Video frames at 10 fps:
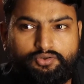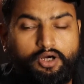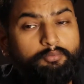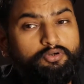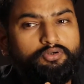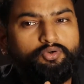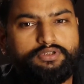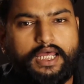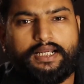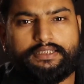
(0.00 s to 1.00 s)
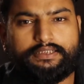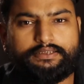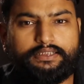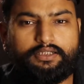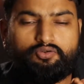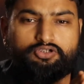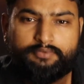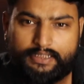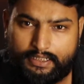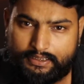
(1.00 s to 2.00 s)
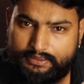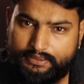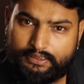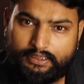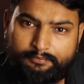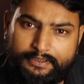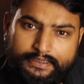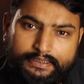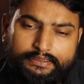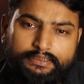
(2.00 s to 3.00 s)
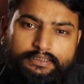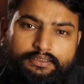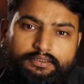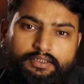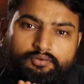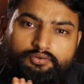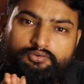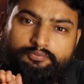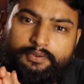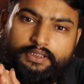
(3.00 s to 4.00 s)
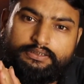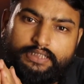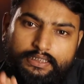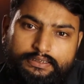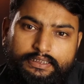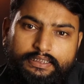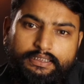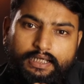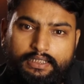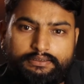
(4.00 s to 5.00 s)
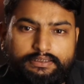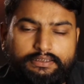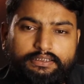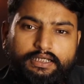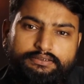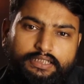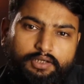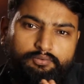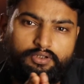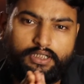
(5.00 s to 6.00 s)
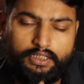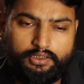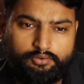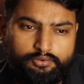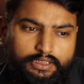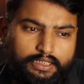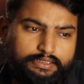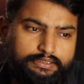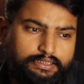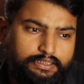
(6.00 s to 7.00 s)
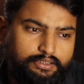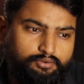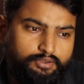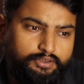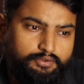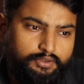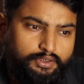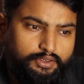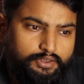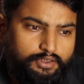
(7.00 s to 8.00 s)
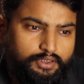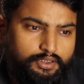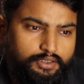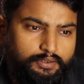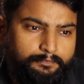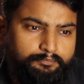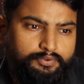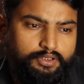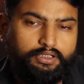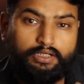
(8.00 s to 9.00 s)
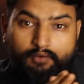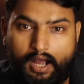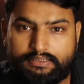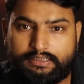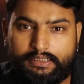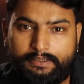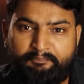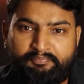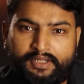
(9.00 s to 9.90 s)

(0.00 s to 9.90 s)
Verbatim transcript: जो हम लोग रोज़ाना देखते हैं रोज़मर्रा की ज़िंदगी में देखते हैं उन पर जाते हैं आते हैं चाहे वो घर हो या किसी तरह का कोई आ, रिवाज है